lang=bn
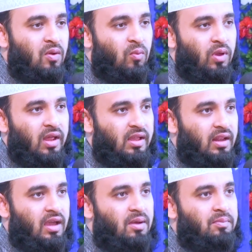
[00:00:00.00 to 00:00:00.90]

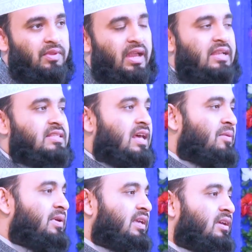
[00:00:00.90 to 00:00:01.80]
ওয়ালাকাল হাম এক
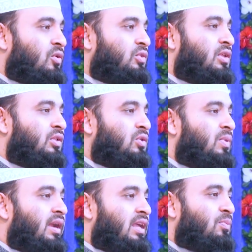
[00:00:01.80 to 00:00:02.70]
সাহাবি অতিরিক্ত
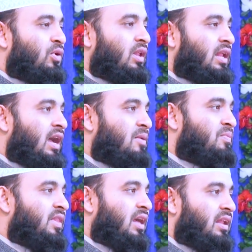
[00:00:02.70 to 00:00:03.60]
বাড়িয়ে পড়লেন
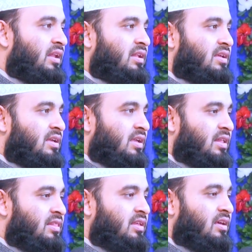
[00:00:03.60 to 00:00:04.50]
হামদান
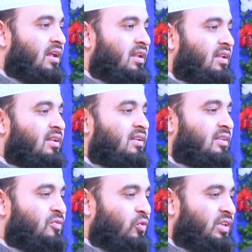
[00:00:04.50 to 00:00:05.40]
ক্যাসিয়ারান
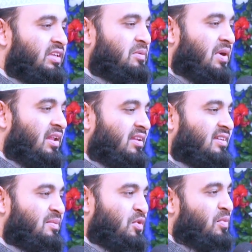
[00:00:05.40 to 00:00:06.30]
তৈঘিবান
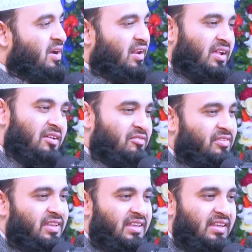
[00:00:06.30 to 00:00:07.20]
মোবারকান
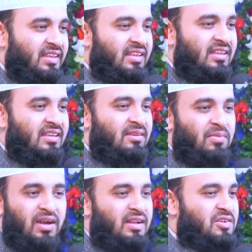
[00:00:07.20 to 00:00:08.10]
ফিহি
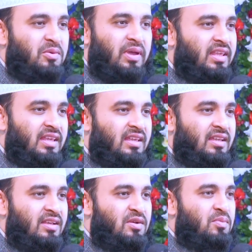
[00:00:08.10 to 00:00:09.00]
পারেন না সবাই
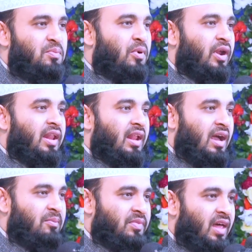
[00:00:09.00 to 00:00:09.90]
পড়েন
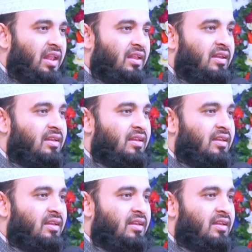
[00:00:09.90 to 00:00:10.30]
হামদান